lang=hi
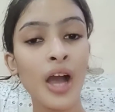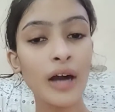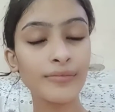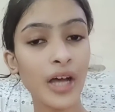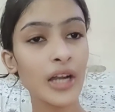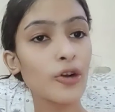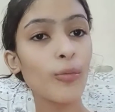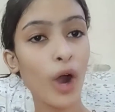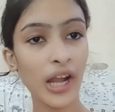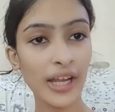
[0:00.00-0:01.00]
हमदान को
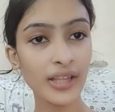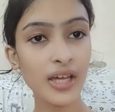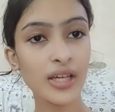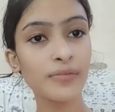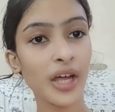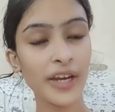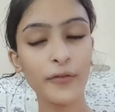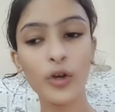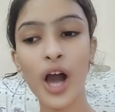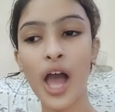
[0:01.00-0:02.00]
बॉयल एग दिया था हमदान ने
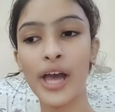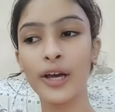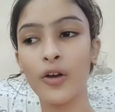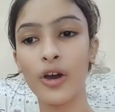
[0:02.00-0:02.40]
वो खाया है